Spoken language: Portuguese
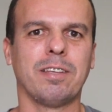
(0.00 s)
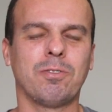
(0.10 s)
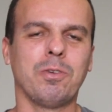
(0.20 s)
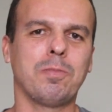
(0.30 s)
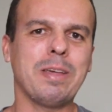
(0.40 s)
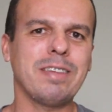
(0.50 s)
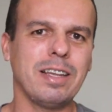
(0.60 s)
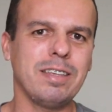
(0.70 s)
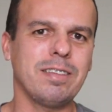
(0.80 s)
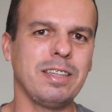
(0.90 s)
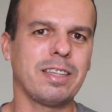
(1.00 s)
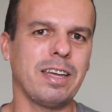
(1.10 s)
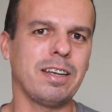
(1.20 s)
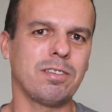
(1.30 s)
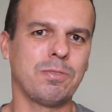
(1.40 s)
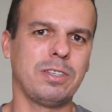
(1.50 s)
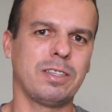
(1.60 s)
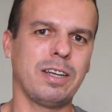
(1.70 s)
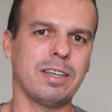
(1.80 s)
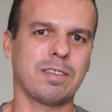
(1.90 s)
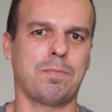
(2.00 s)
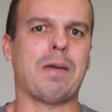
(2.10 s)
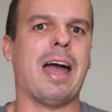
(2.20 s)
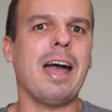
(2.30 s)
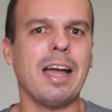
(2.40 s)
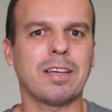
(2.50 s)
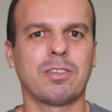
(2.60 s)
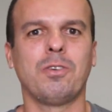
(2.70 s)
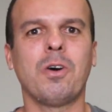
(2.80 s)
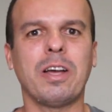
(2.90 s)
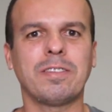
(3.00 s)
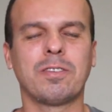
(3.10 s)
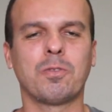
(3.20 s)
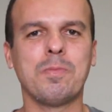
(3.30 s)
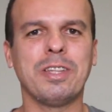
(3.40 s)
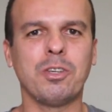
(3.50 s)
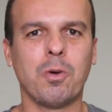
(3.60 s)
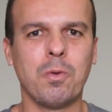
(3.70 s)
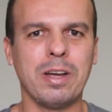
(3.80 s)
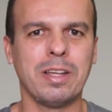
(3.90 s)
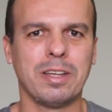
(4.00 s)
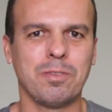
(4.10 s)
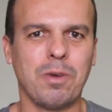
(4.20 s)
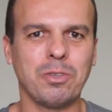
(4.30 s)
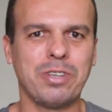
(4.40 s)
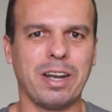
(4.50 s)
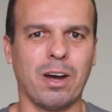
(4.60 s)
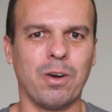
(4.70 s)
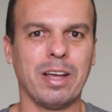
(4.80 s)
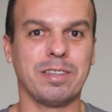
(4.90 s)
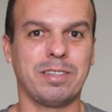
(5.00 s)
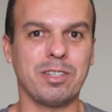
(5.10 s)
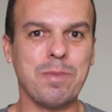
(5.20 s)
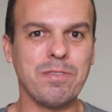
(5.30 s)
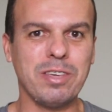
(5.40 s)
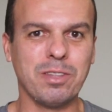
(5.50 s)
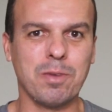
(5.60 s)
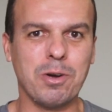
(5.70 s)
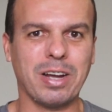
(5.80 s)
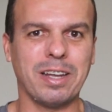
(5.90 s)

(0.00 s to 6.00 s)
Sou especialista em trailers, food trucks, barracas, quiosques, comida de rua de modo geral. Seja bem-vindo ao meu